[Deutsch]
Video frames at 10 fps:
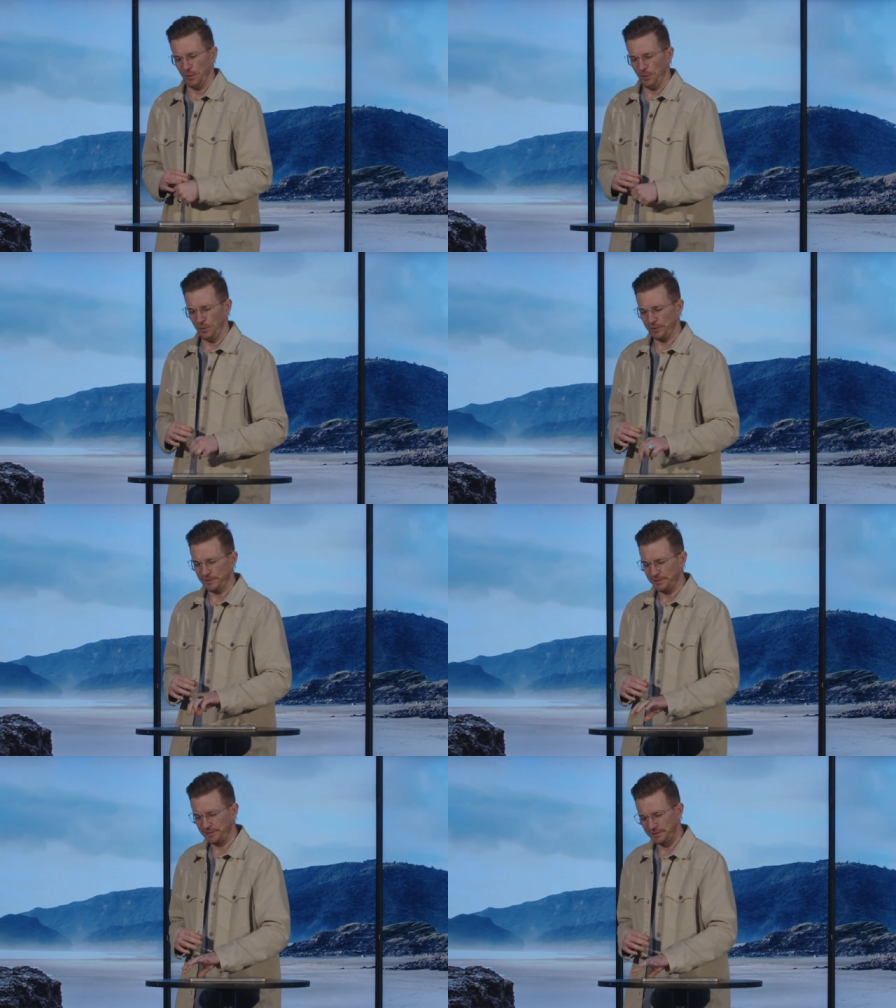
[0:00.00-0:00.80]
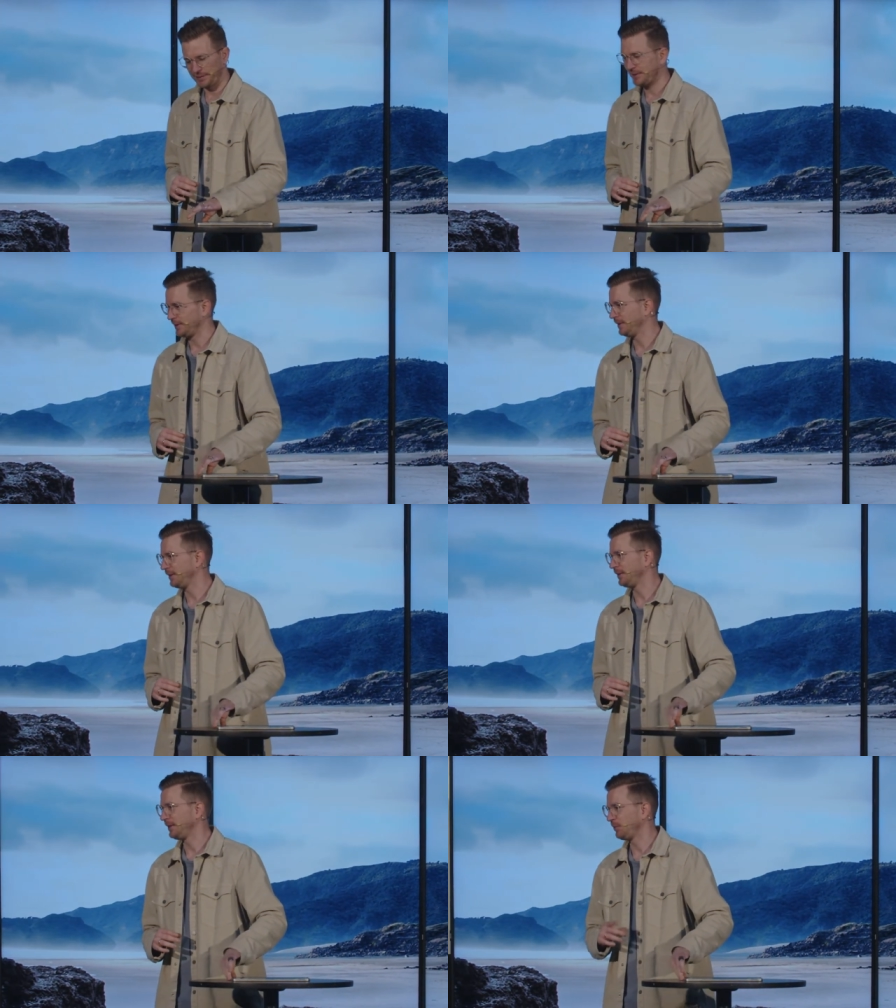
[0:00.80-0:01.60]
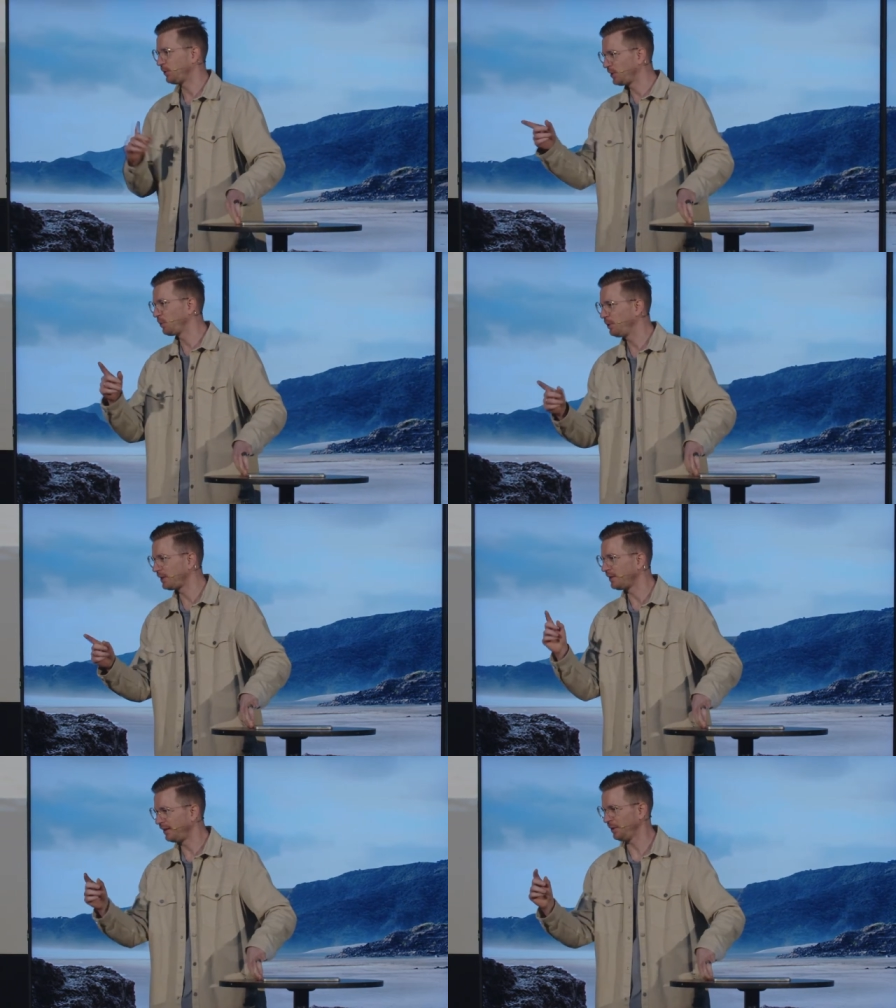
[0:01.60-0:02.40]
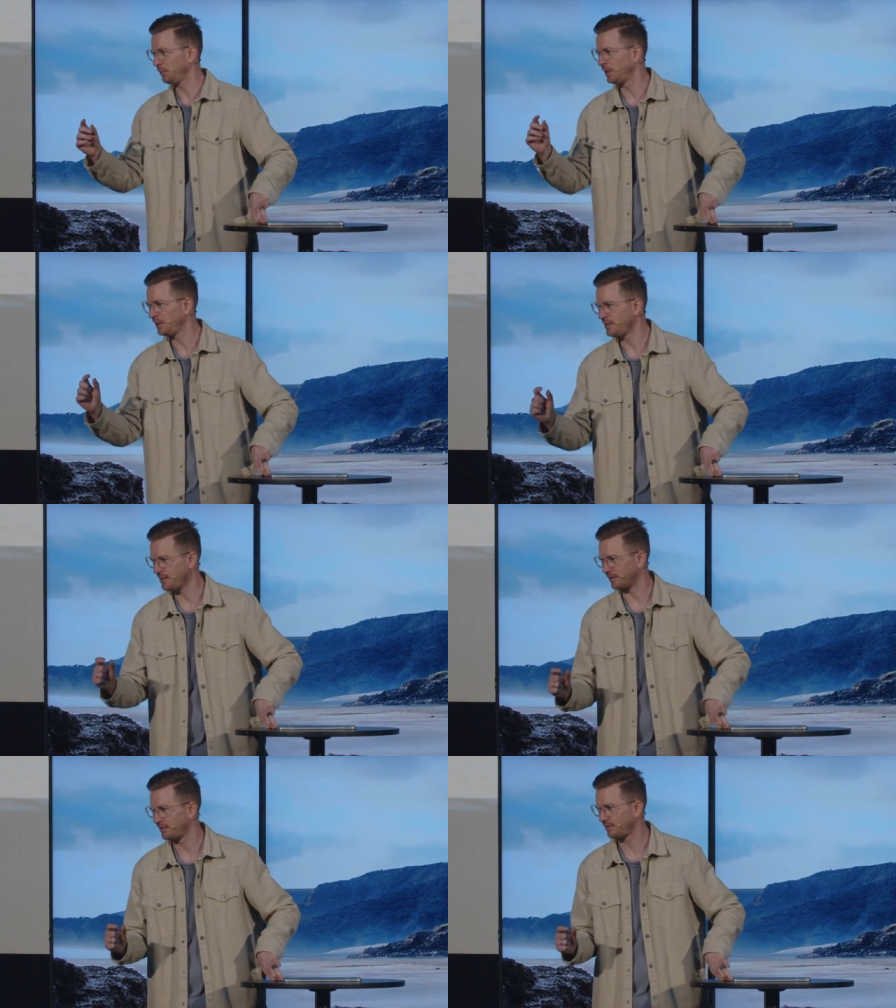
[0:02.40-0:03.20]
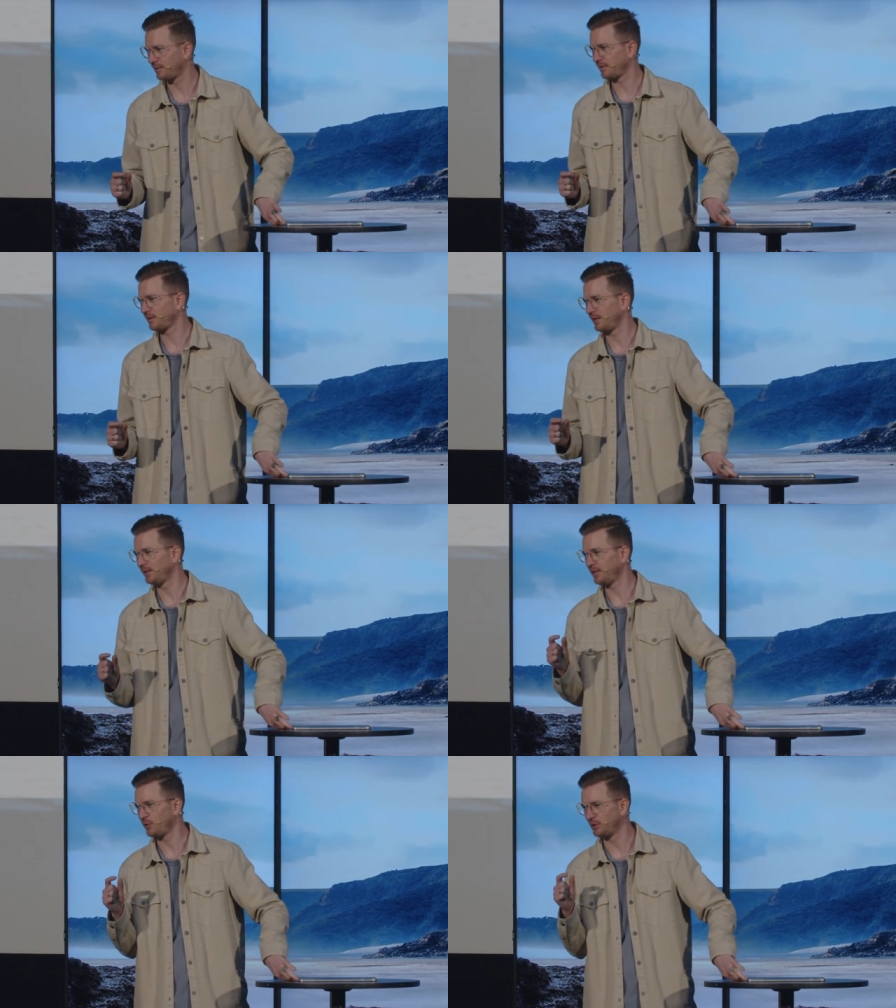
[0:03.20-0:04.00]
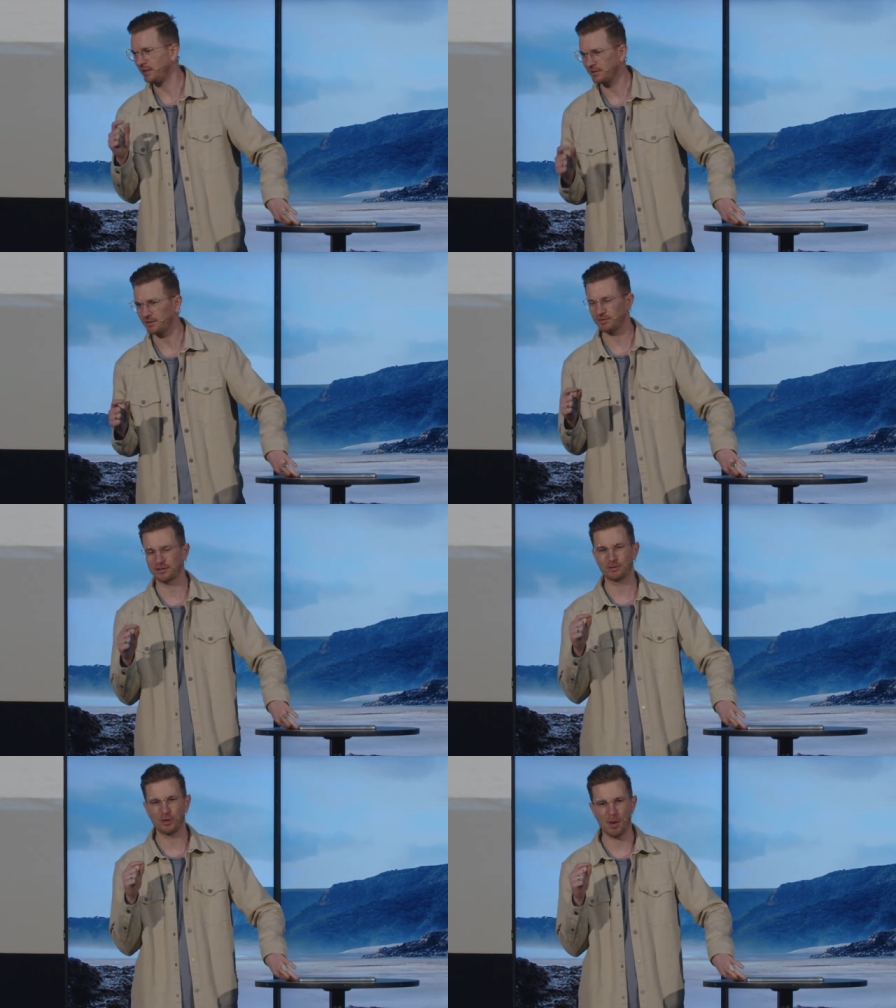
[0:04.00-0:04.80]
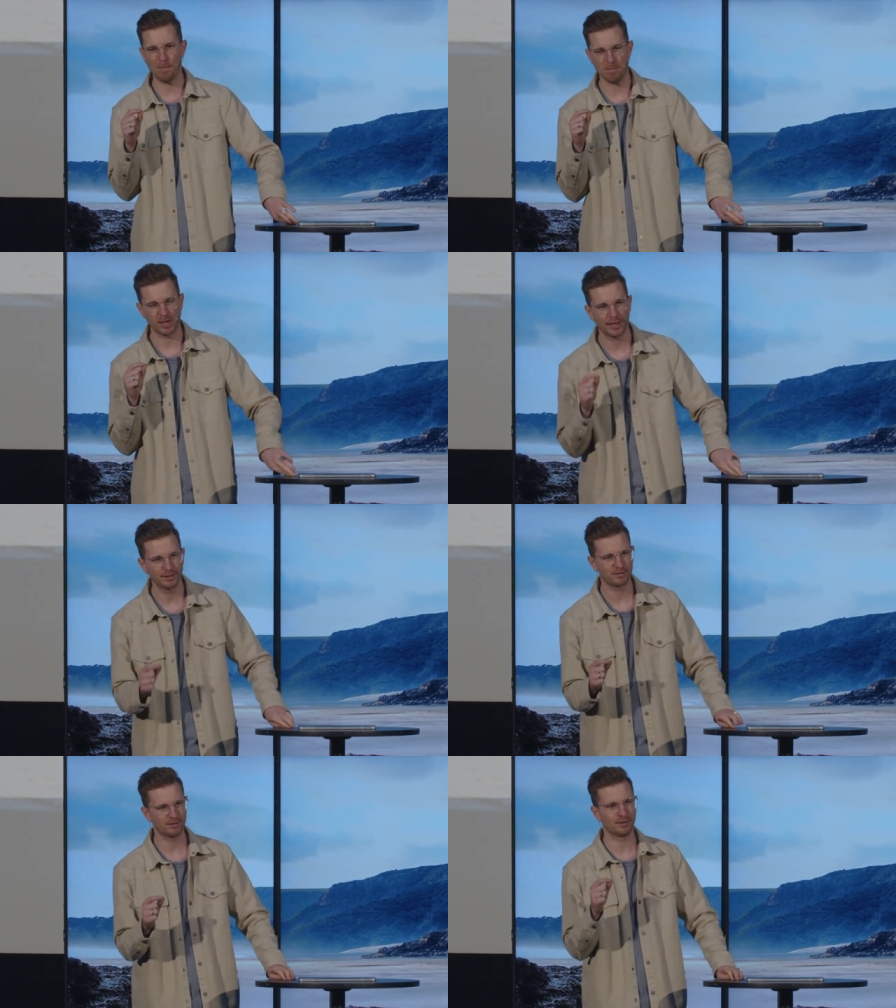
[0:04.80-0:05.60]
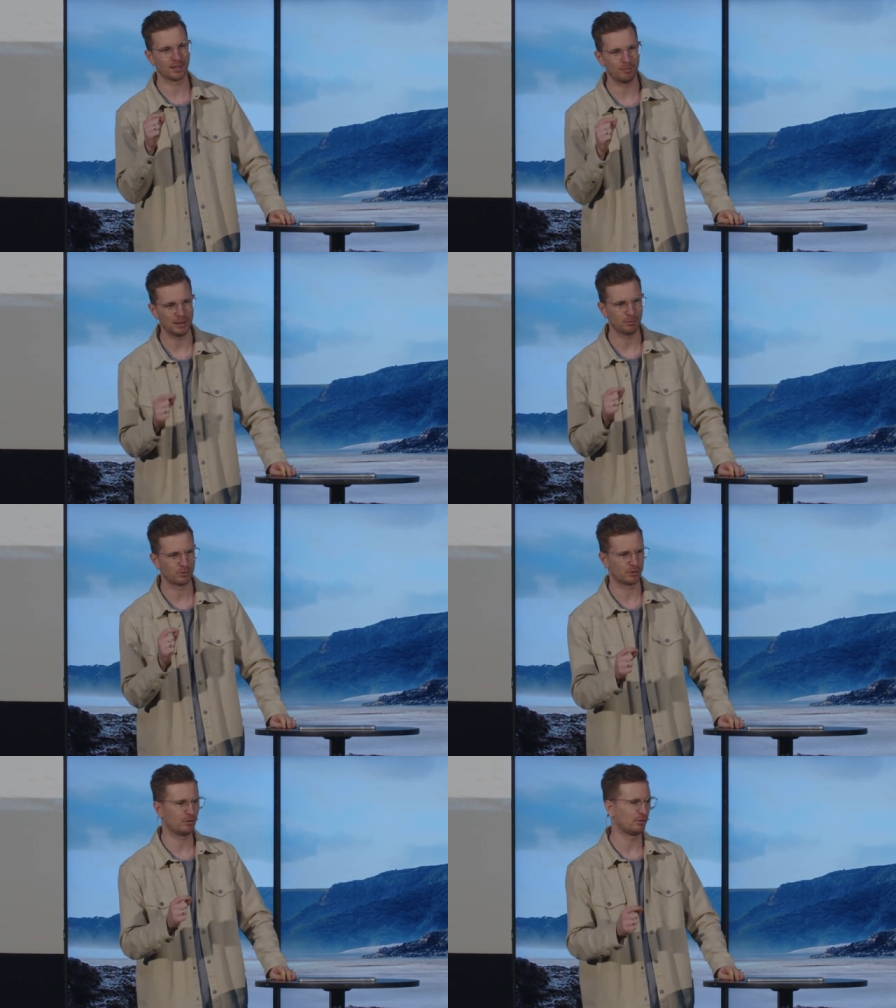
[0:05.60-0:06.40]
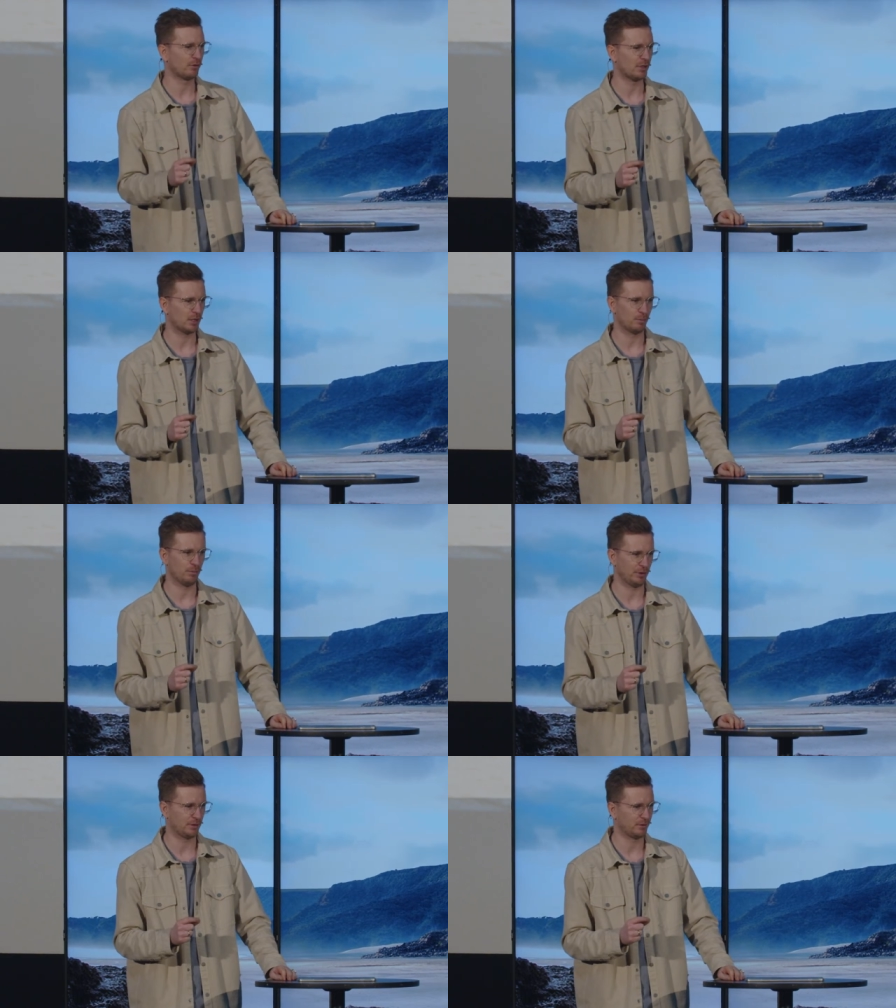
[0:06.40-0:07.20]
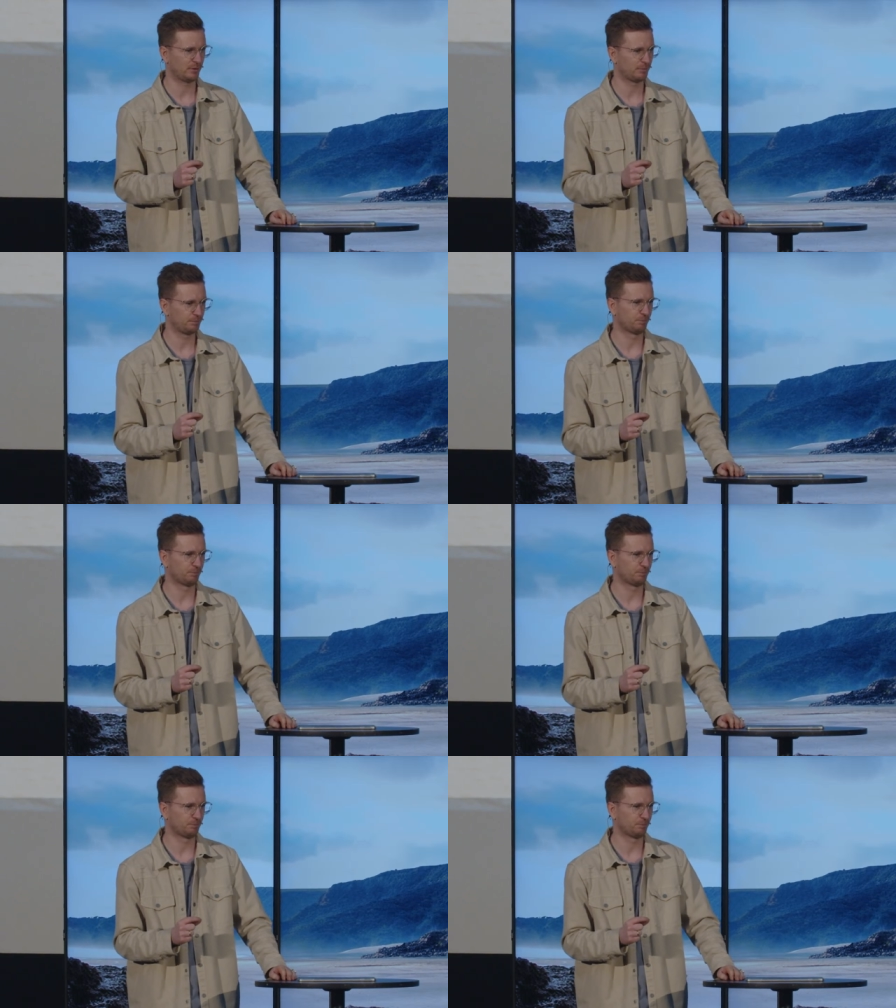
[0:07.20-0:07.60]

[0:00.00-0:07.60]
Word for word: Und möchte ich bitten, denk mal an das, an genau das, was du am meisten in deinem Leben unter Kontrolle haben möchtest.